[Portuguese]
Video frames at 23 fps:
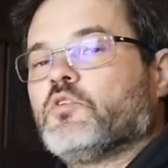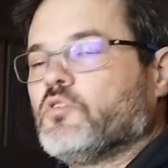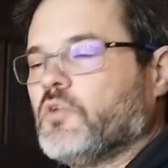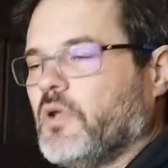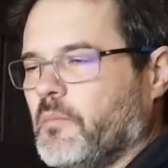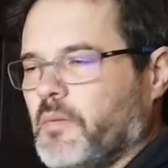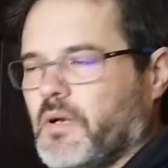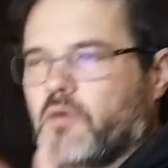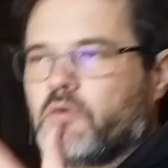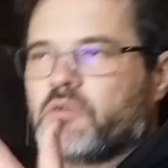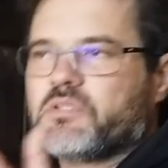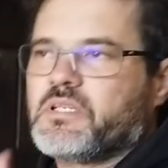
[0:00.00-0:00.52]
Isso é
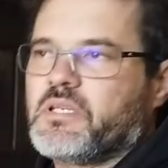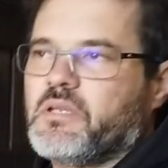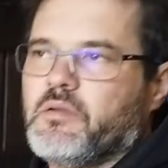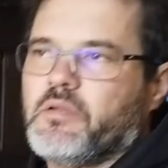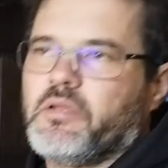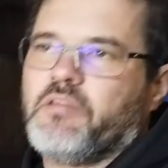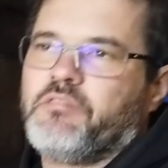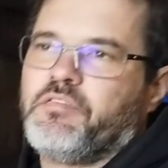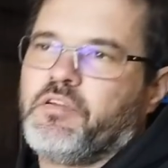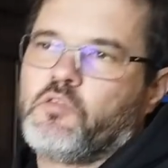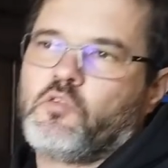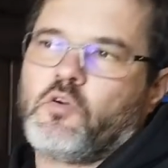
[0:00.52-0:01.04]
uma coisa que
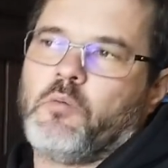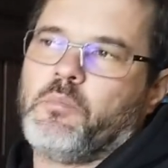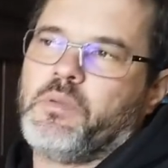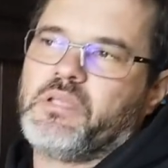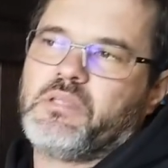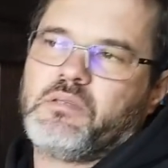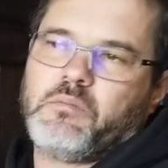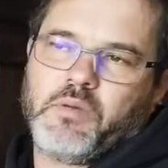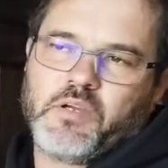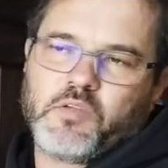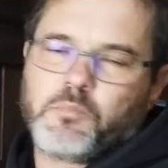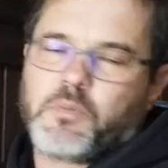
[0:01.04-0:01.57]

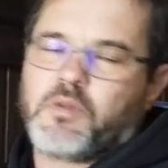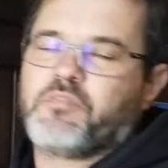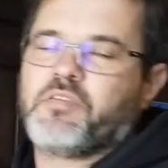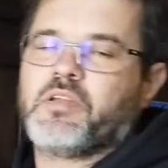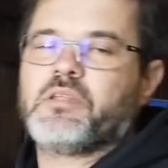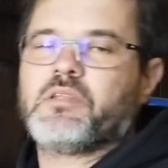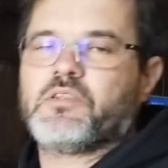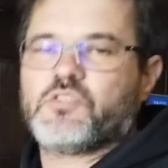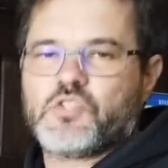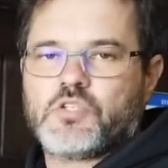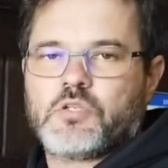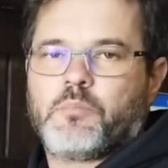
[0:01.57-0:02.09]
eventualmente mais para
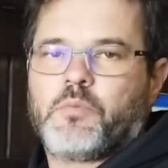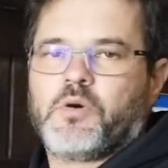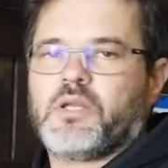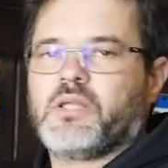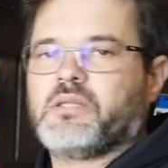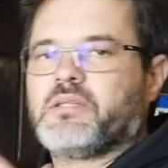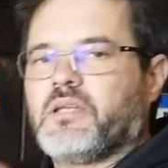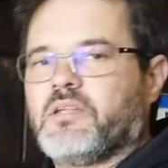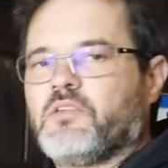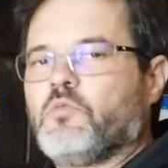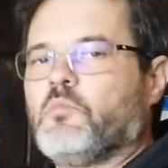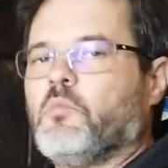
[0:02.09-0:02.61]
frente a gente pode
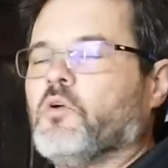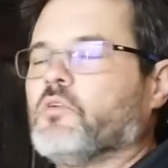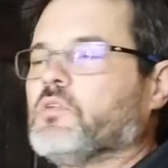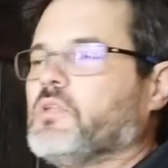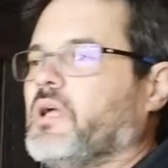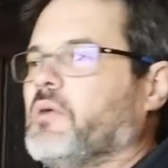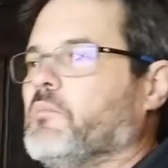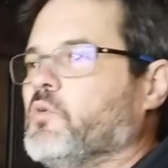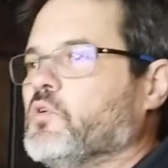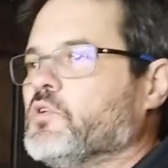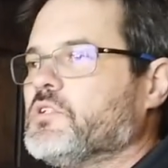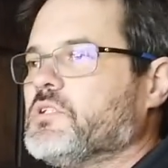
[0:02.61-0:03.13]
até
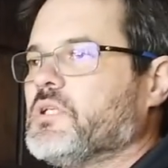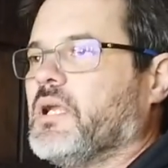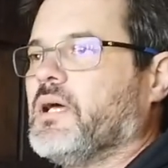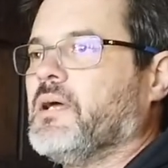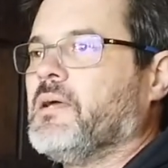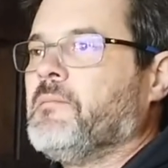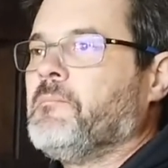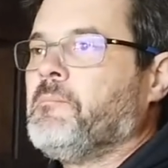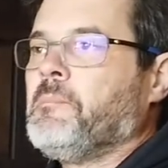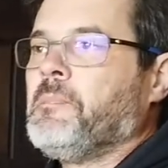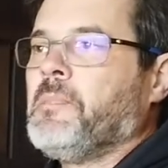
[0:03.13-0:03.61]
desmontar e mostrar.